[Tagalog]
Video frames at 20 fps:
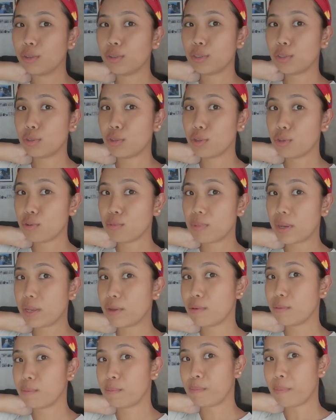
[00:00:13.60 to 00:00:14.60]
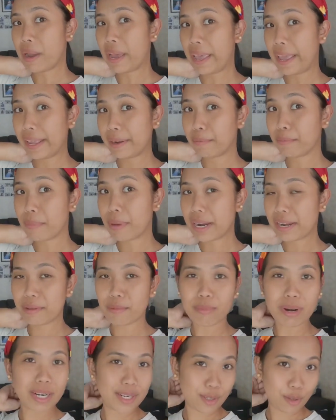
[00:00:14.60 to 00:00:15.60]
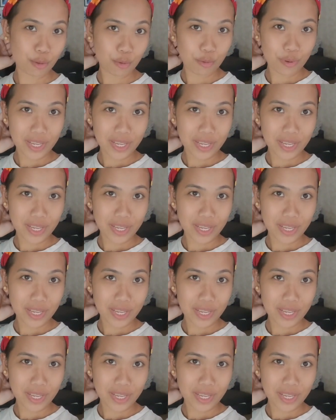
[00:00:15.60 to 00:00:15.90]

Gusto nyo ba yung pa-headband ni Mars